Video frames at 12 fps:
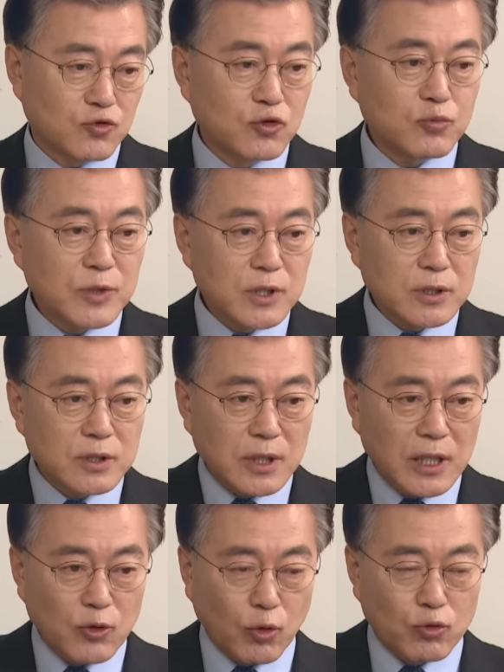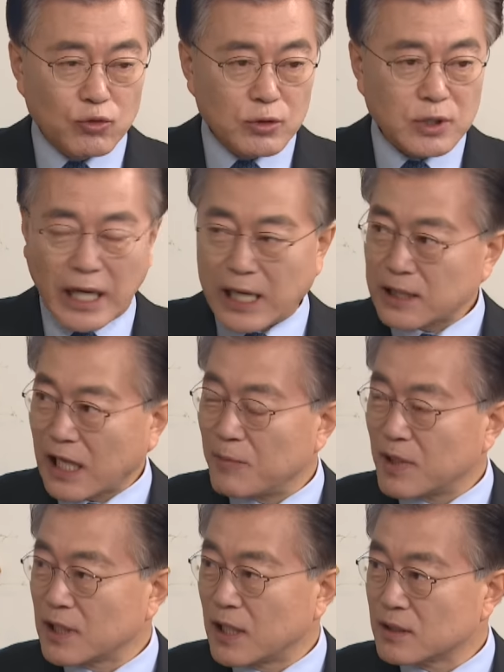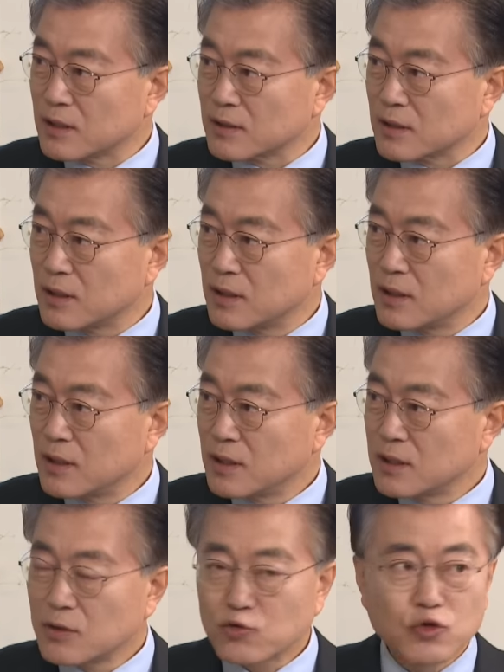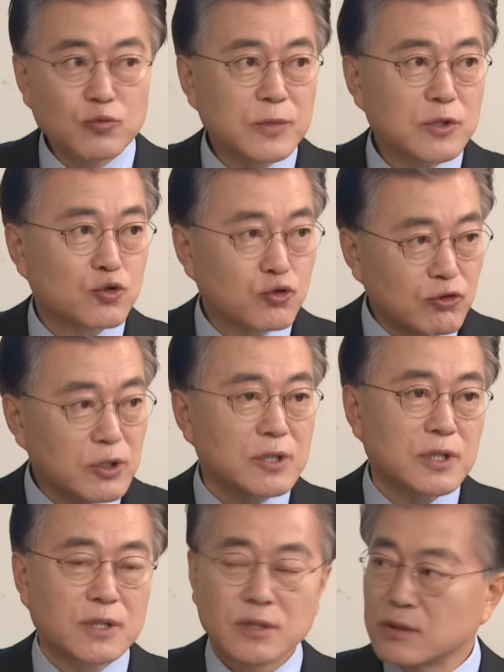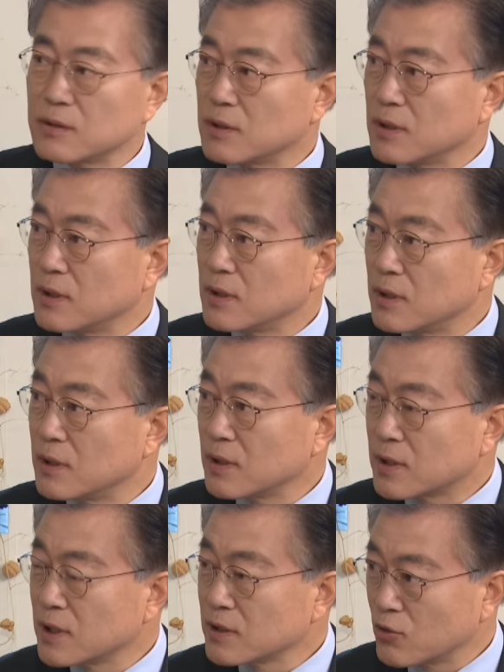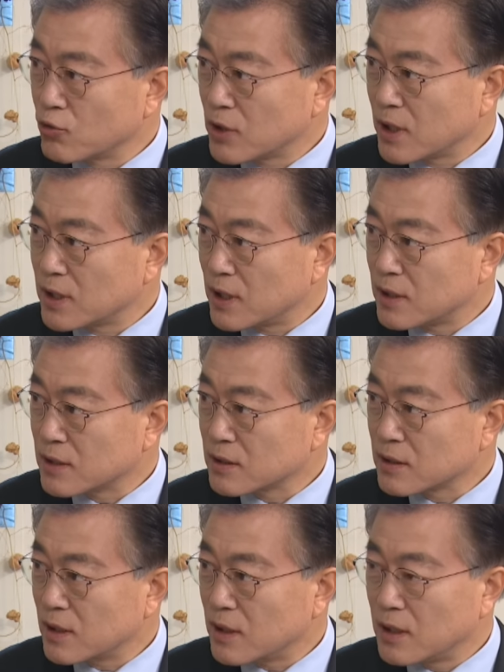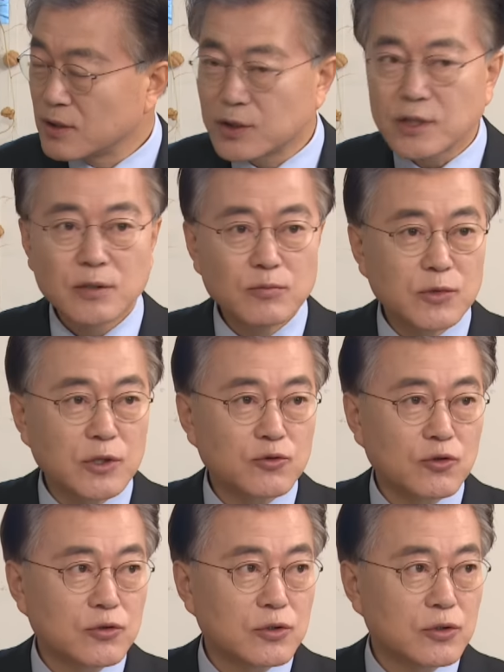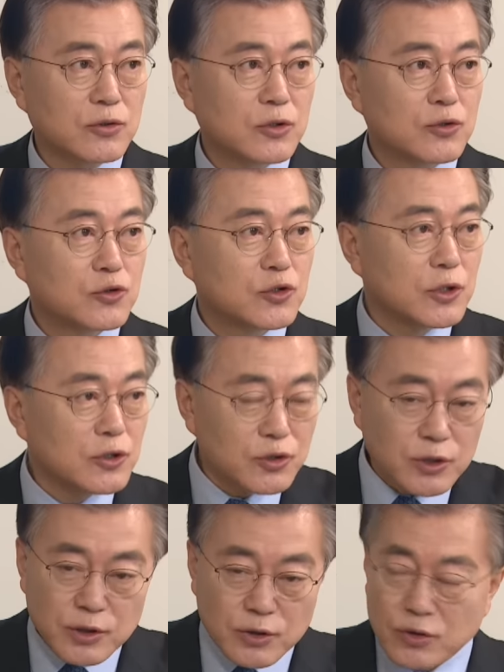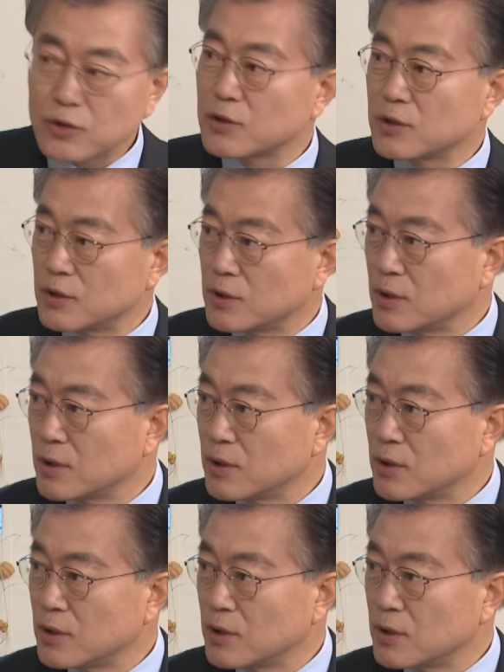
국민들의 요구를 다 담아내는 이런 국민 주권적인 개헌 논의가 돼야 되는데, 지금 개헌 논의는 정치인들의